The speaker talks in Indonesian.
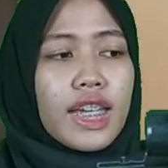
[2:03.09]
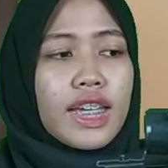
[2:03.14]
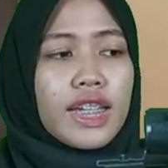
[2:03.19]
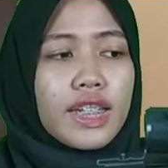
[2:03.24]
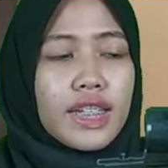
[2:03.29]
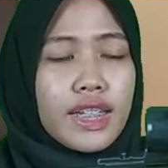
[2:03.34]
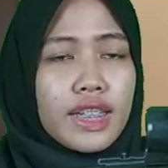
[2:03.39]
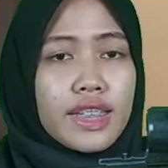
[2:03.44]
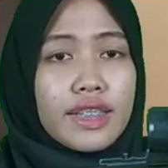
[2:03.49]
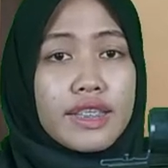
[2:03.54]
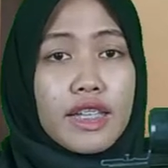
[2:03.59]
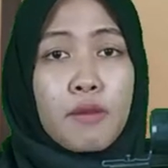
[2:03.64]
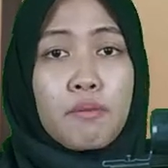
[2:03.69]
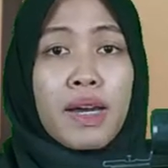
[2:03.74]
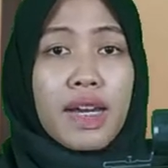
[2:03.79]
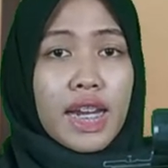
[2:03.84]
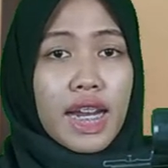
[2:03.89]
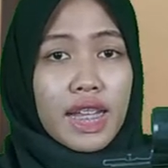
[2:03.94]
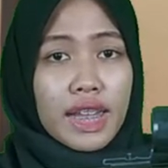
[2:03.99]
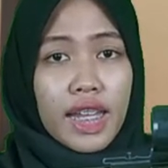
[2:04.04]
ini
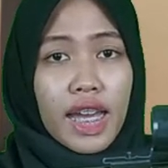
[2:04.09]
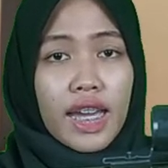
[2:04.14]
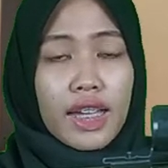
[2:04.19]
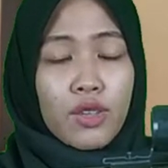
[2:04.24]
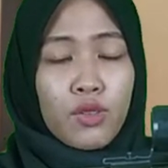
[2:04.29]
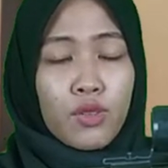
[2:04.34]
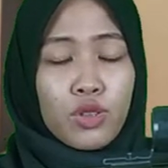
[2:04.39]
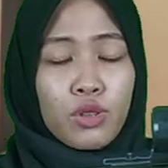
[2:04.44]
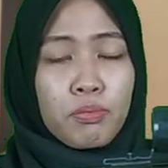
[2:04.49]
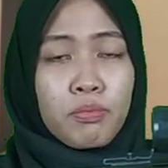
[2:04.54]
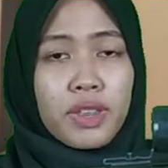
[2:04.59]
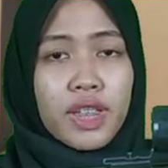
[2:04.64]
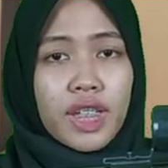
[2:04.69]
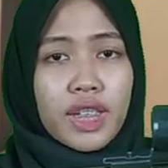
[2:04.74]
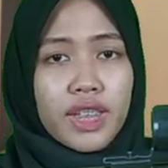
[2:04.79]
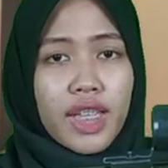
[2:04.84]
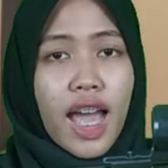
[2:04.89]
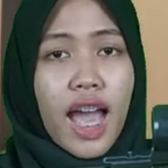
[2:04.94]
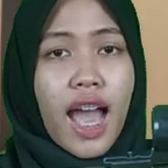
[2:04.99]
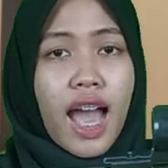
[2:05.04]
sabarata itu
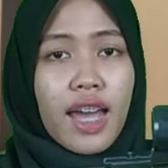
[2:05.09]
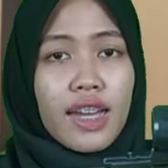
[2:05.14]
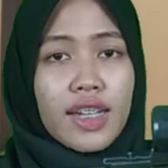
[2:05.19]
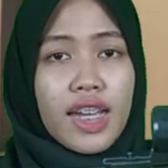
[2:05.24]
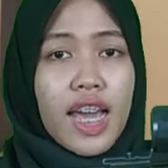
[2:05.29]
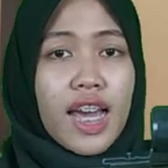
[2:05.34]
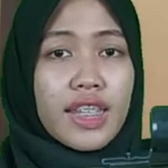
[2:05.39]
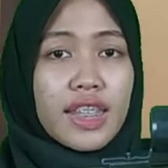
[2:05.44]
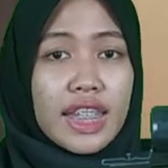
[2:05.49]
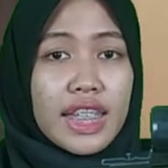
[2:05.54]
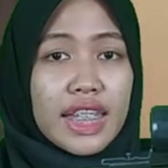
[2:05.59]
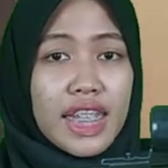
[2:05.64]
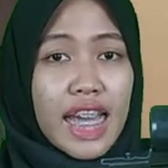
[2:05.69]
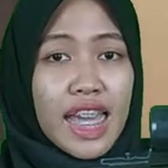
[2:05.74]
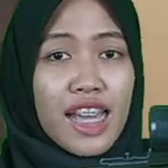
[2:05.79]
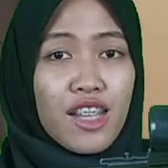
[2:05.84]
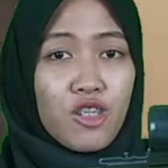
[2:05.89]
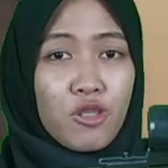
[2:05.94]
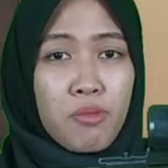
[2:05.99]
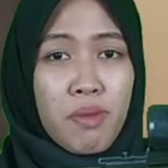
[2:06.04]
sebenarnya ada tiga
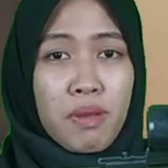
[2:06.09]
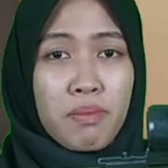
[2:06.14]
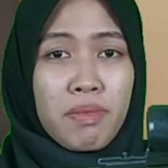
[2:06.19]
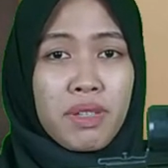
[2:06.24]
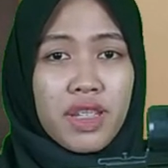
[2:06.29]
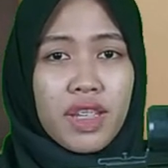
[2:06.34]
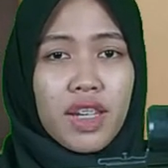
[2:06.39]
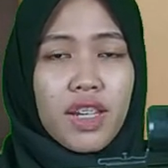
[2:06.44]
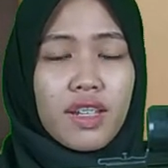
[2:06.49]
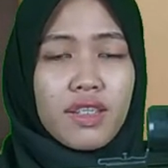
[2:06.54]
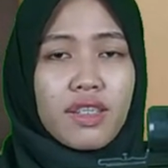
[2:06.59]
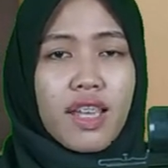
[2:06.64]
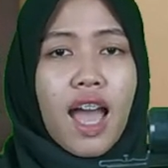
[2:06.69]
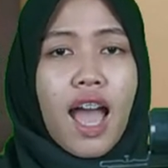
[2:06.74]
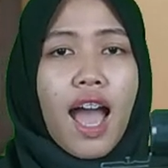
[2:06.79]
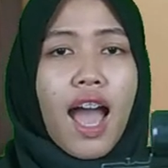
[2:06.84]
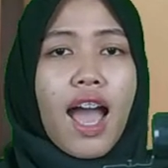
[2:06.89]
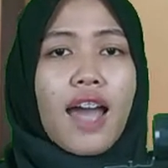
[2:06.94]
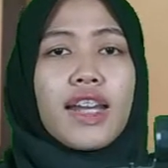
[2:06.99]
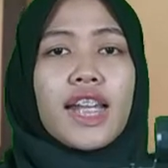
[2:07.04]
ya sebab beders
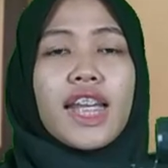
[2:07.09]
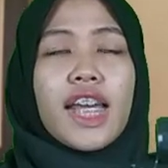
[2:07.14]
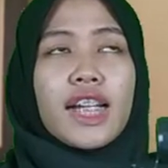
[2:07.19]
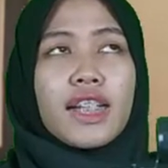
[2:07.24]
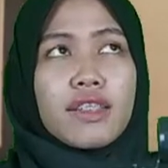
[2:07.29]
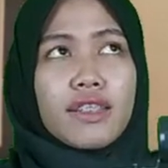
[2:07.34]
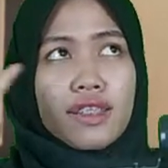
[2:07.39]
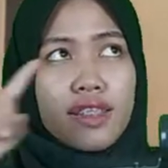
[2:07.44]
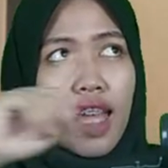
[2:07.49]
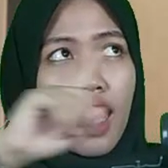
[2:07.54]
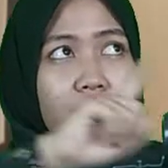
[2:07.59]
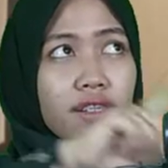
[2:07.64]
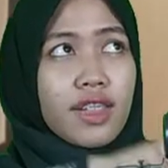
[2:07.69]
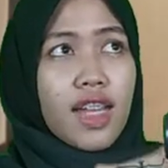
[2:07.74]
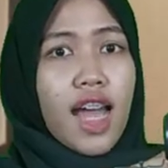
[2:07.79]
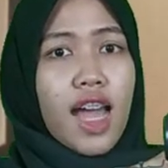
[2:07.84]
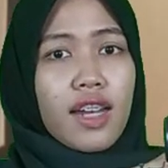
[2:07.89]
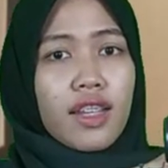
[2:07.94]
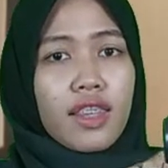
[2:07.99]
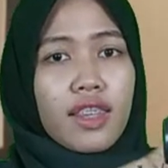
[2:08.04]
ada yang
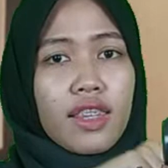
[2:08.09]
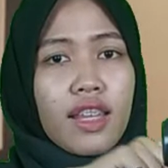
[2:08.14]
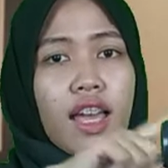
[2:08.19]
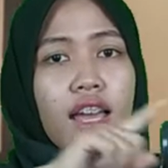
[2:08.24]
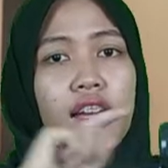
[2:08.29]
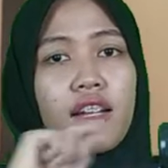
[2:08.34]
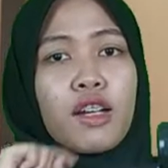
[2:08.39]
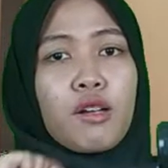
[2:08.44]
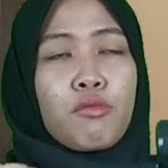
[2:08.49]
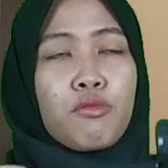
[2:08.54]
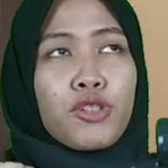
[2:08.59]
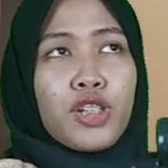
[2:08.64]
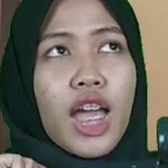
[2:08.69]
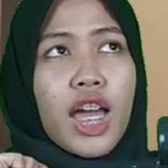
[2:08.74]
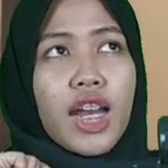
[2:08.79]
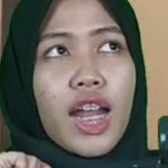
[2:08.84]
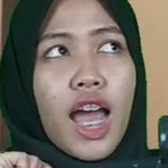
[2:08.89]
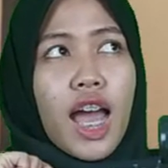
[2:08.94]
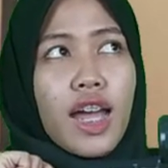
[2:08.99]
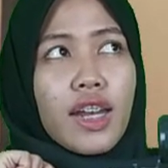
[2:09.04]
standar
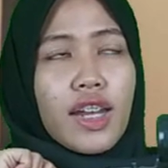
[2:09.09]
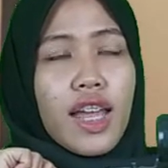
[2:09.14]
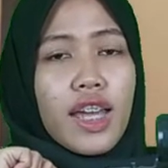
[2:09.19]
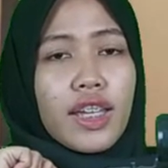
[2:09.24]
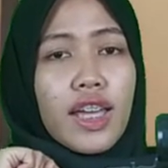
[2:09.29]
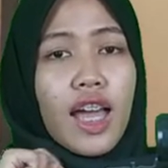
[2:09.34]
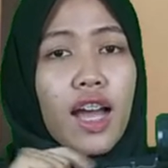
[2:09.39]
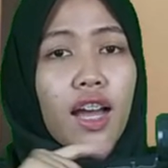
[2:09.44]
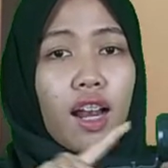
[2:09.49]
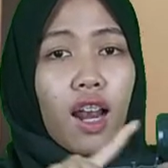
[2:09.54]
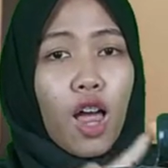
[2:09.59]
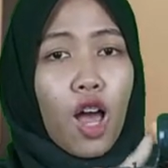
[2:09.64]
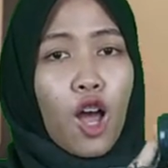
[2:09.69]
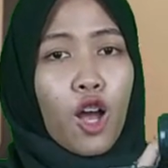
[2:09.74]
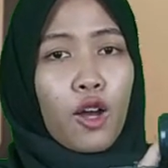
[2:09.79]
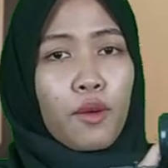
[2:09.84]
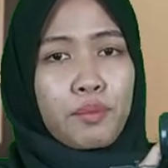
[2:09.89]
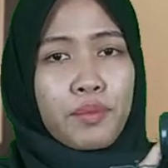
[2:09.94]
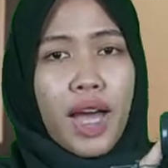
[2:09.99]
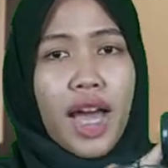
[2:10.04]
kemudian ada yang
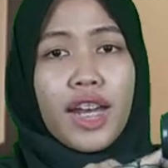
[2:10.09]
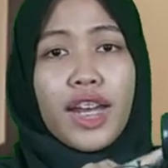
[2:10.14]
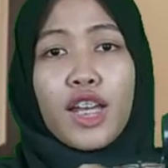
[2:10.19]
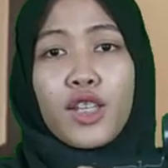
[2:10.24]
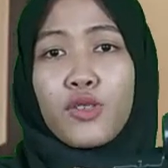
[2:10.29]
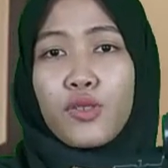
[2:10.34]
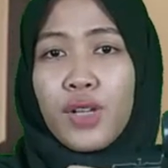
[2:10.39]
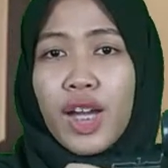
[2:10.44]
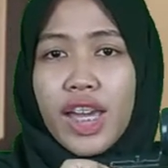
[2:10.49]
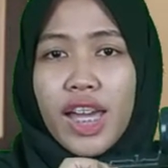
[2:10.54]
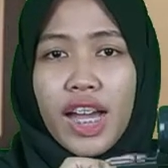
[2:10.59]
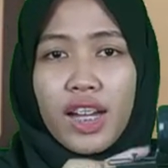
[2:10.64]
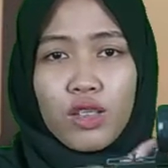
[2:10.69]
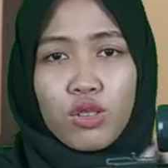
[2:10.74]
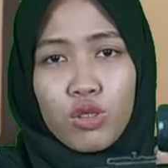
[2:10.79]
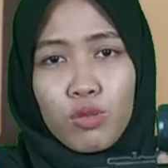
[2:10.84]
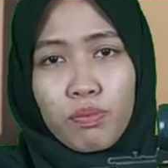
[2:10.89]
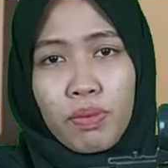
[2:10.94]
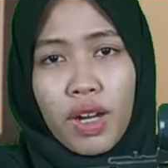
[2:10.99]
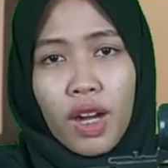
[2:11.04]
long ada juga
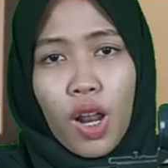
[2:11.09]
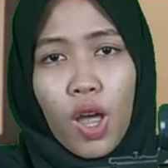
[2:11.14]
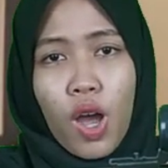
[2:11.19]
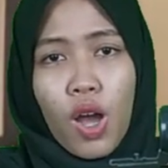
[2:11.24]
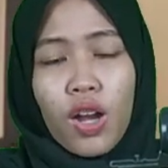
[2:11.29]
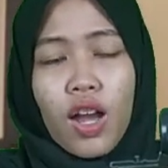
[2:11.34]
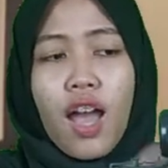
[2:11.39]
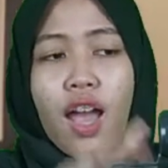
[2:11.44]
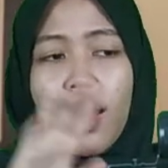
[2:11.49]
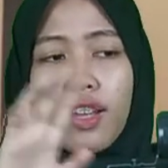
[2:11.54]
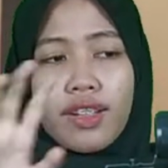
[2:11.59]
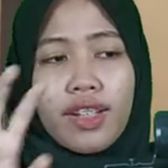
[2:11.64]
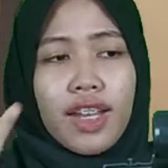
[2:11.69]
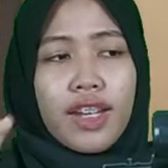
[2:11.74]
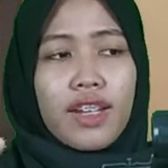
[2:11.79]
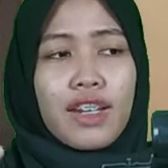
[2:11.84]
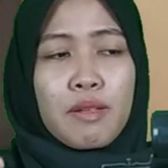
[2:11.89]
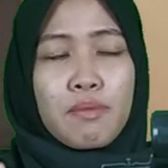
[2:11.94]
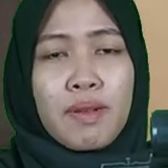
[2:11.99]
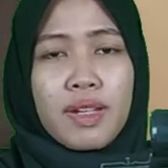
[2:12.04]
yang super long
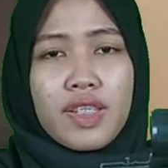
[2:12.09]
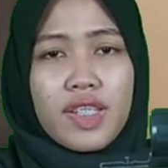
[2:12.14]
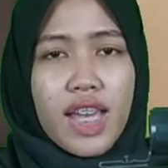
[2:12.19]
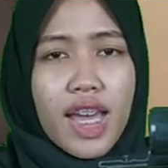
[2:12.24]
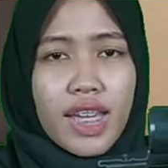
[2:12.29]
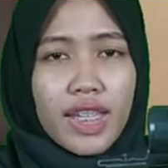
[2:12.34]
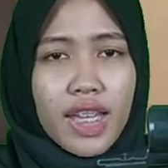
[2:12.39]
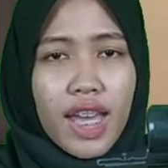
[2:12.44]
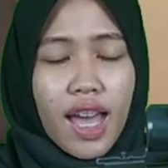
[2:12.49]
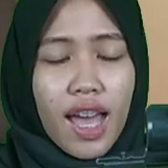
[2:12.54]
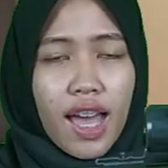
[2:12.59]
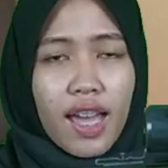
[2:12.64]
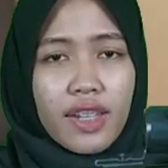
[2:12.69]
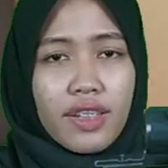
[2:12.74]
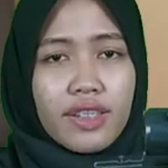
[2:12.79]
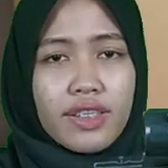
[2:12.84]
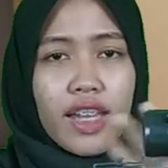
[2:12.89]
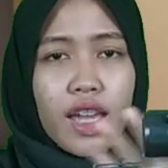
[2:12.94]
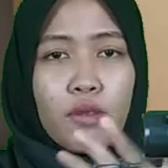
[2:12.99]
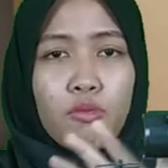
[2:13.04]
Dan di depan saya
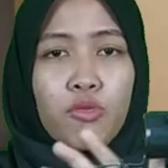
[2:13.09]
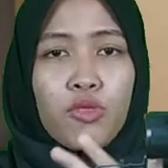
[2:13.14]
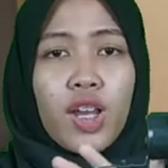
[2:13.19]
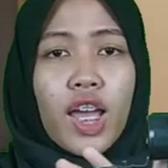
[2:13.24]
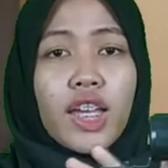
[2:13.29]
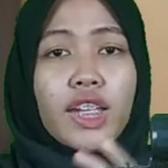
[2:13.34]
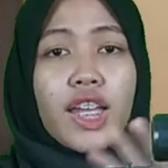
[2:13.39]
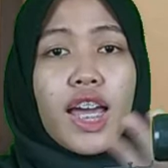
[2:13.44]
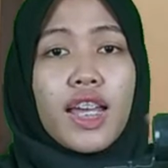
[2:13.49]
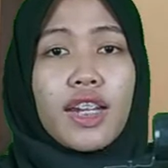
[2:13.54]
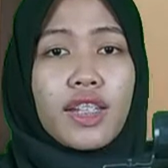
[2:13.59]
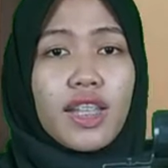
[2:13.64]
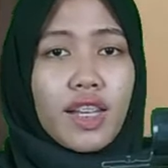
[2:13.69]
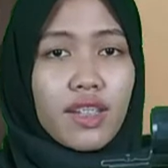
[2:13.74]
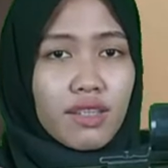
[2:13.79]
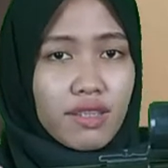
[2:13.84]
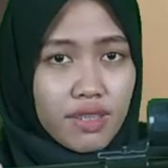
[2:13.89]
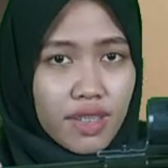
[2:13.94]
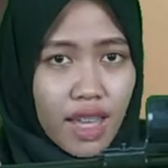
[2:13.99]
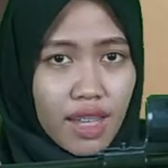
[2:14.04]
ini saya mulai dari
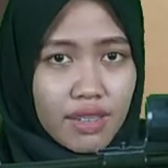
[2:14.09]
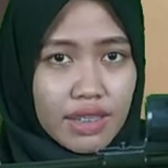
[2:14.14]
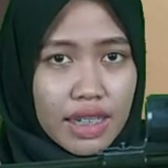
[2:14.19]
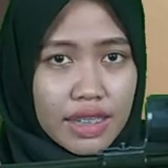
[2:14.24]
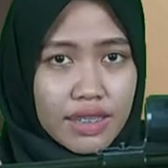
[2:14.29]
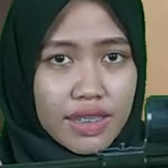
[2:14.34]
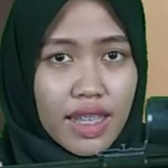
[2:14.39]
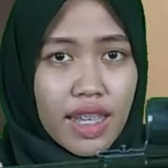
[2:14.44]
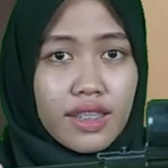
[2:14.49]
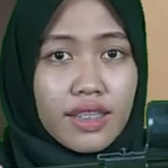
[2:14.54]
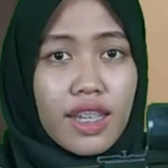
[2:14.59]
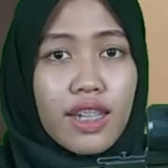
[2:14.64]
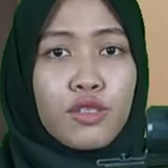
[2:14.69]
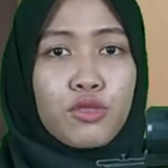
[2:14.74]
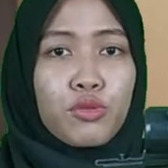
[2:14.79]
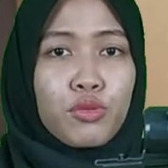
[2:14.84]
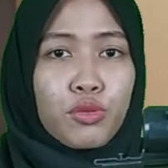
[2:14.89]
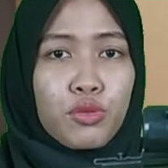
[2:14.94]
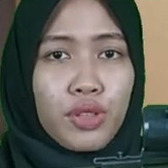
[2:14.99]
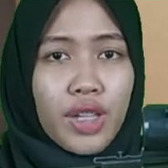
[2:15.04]
yang standar saja
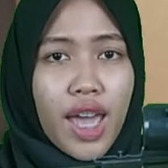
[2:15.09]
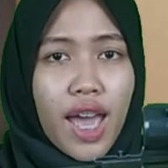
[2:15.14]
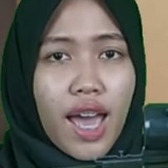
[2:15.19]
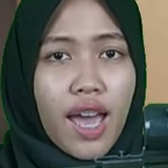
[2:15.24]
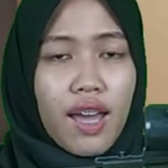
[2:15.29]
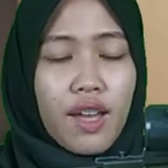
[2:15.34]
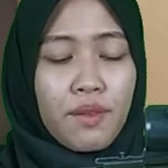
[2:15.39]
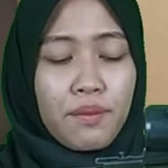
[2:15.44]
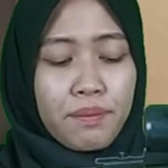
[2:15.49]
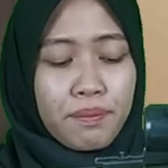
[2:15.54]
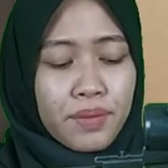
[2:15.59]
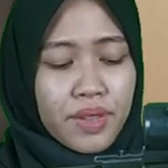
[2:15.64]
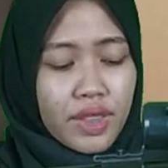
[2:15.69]
dulu ya